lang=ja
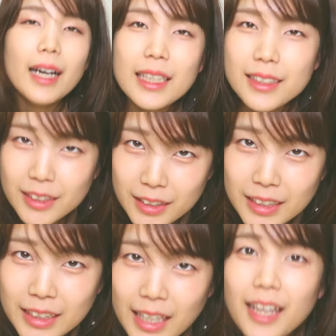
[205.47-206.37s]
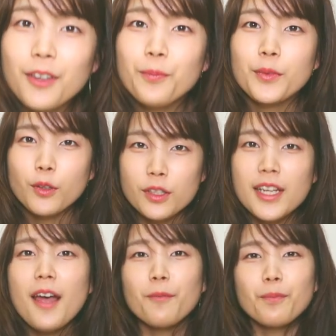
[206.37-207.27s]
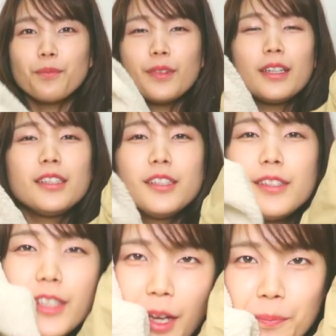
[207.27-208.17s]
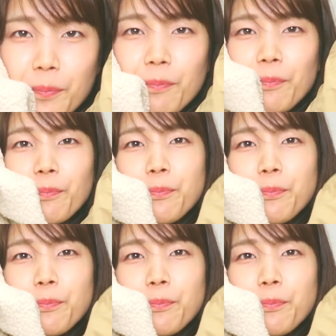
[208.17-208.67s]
はい続いてこちらじゃん